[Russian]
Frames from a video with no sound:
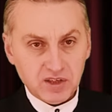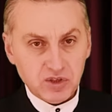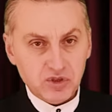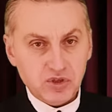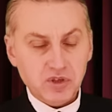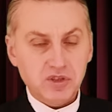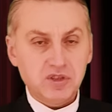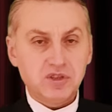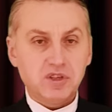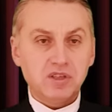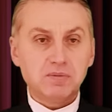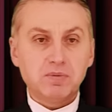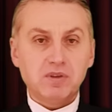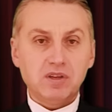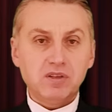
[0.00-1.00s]
и через три
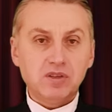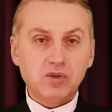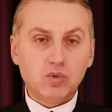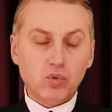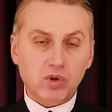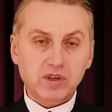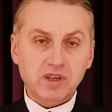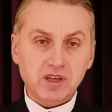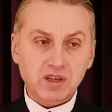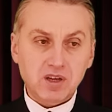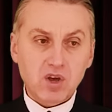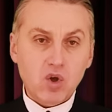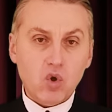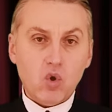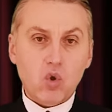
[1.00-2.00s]
с половиной года
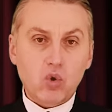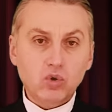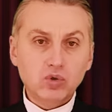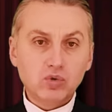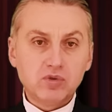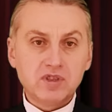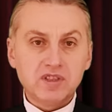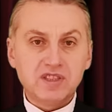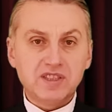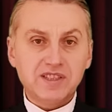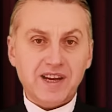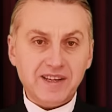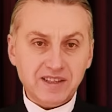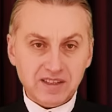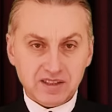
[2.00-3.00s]
он уже
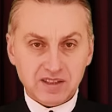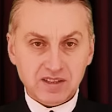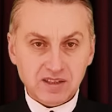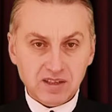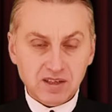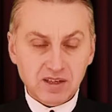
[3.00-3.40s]
станет